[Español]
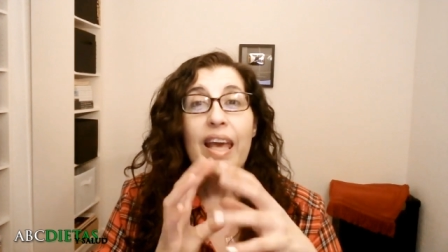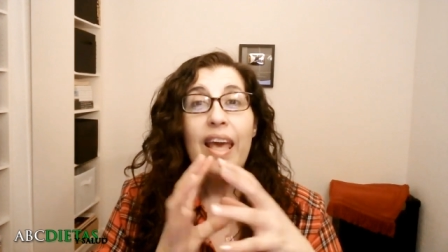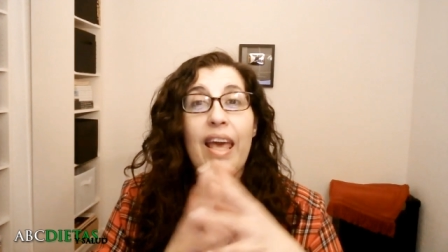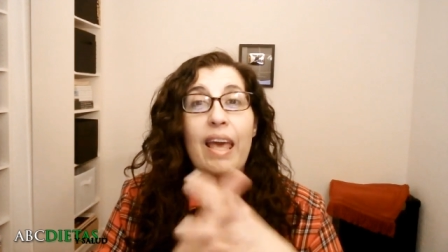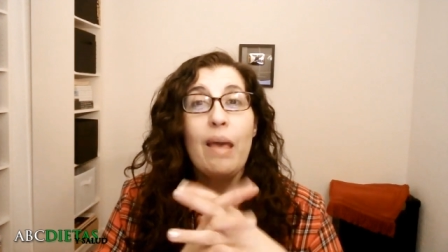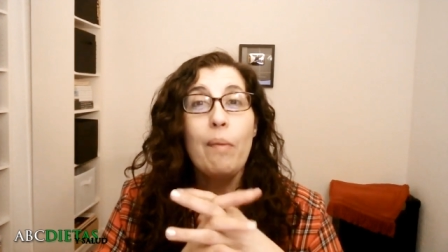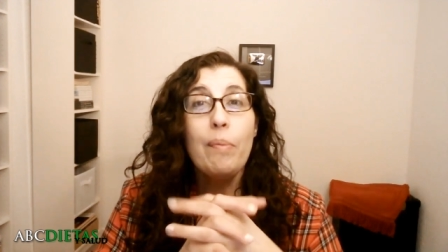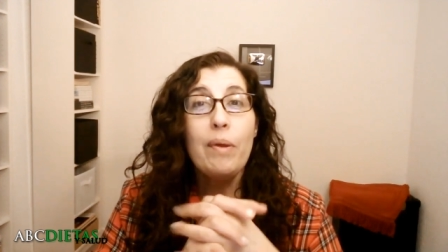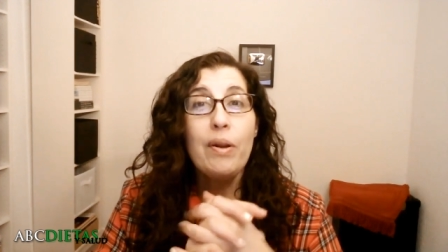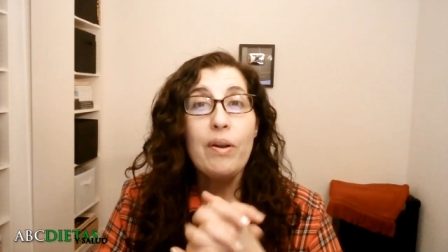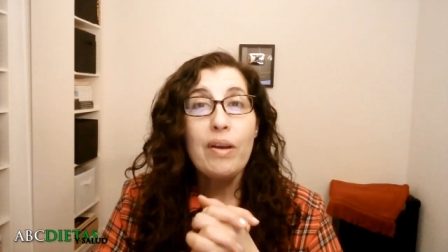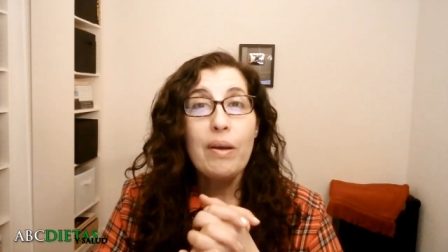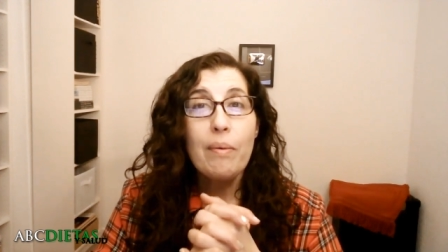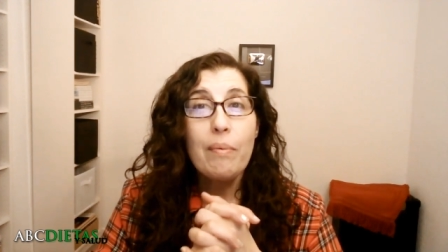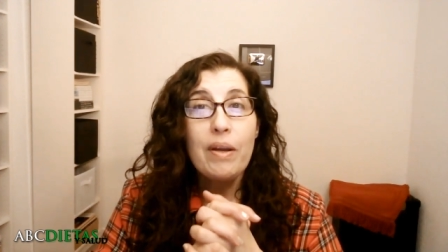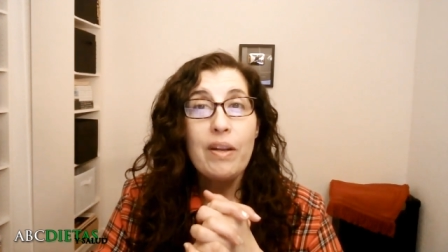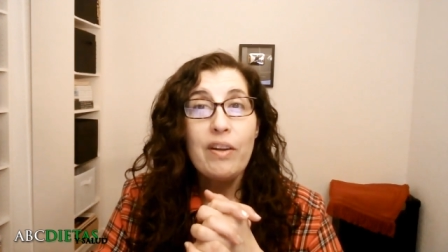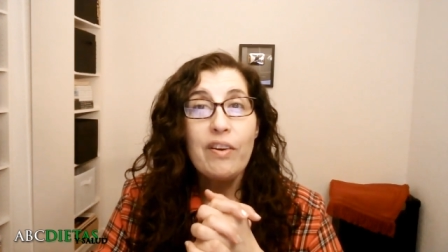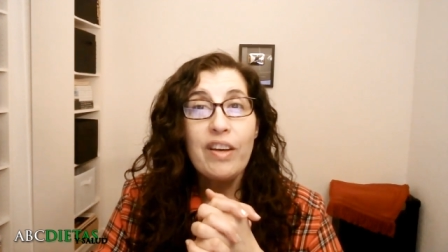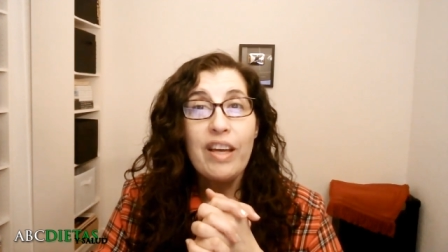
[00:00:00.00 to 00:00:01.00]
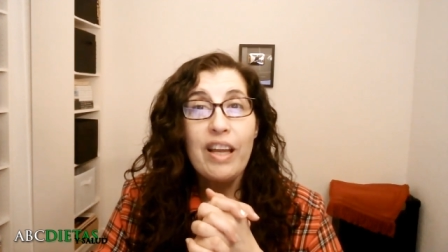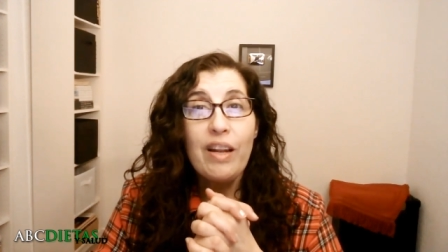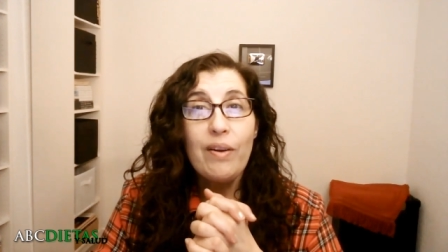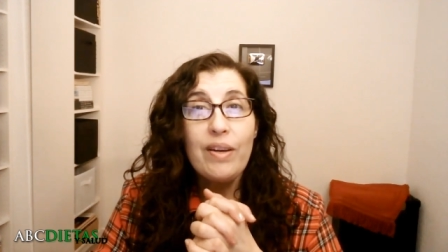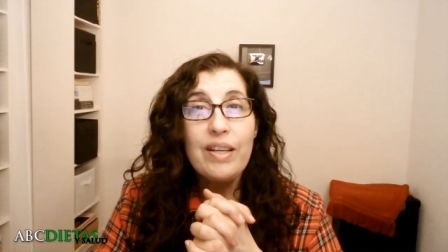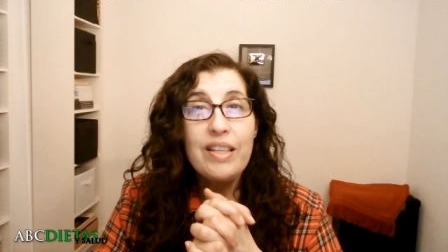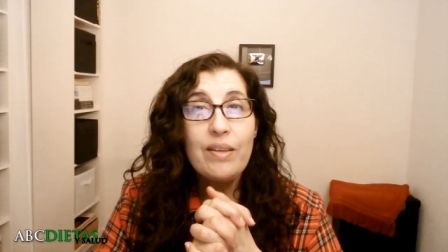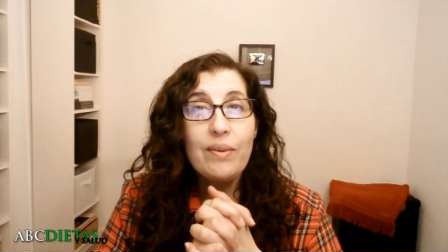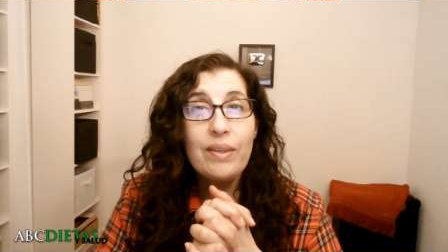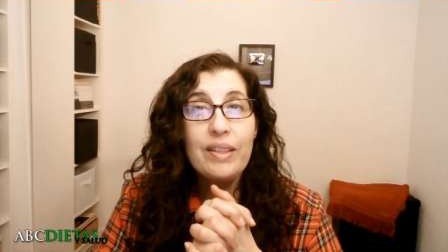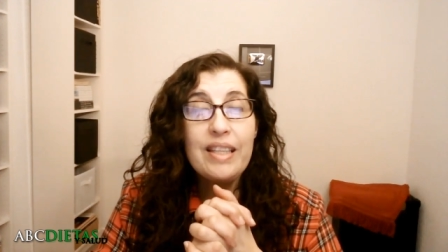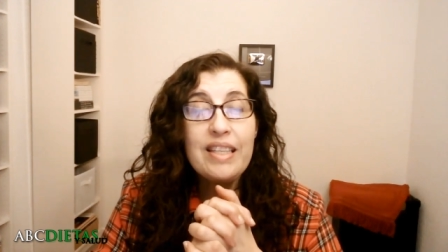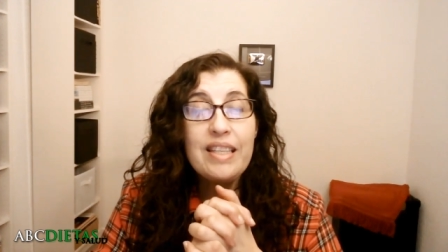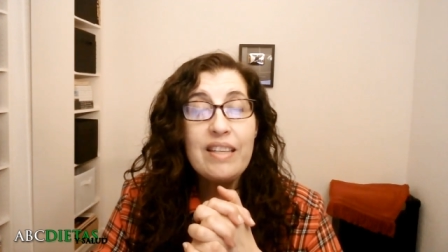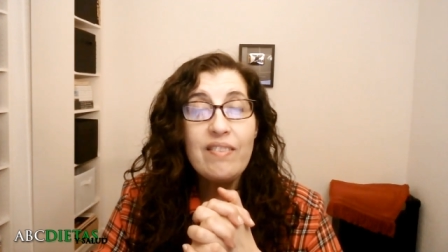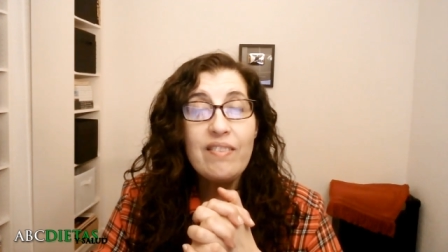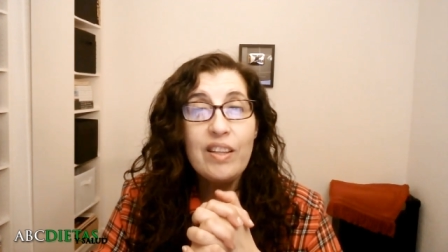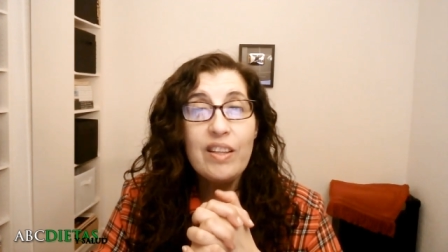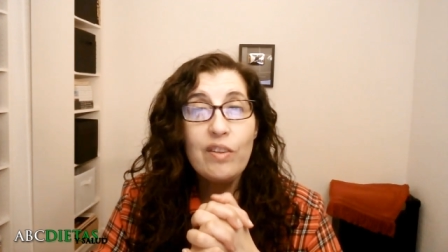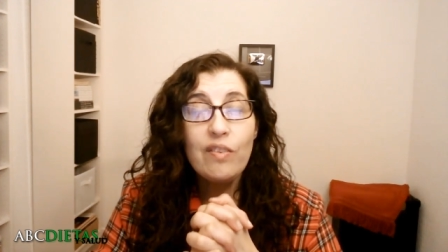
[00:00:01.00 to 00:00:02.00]
Espero que, bueno, que lo, estén
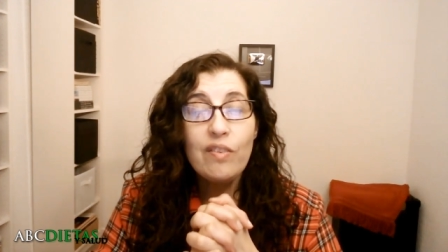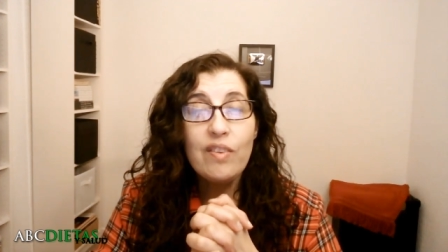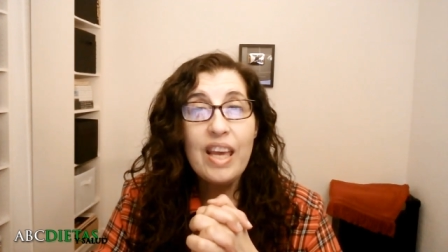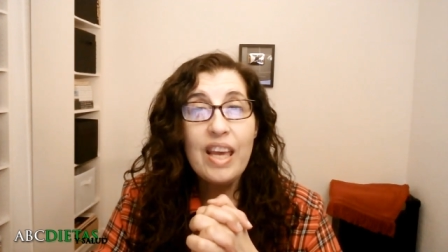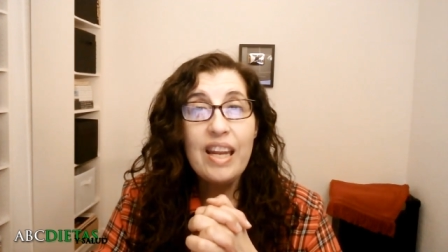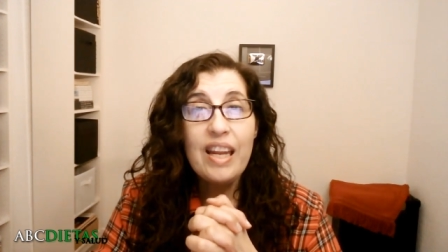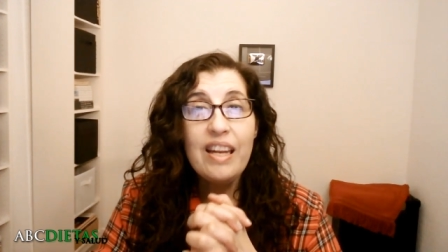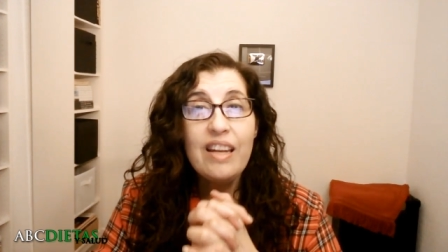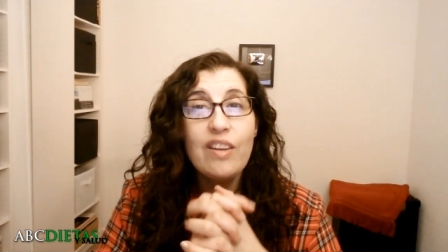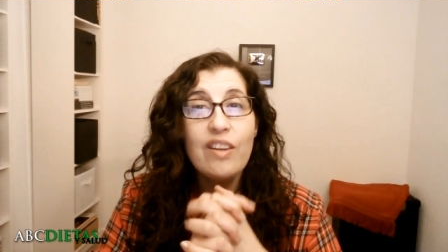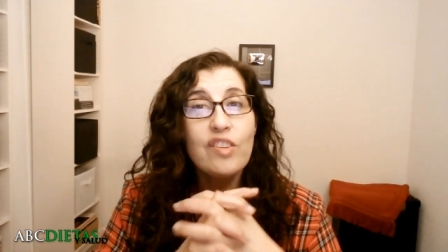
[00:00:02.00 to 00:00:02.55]
llevando bien.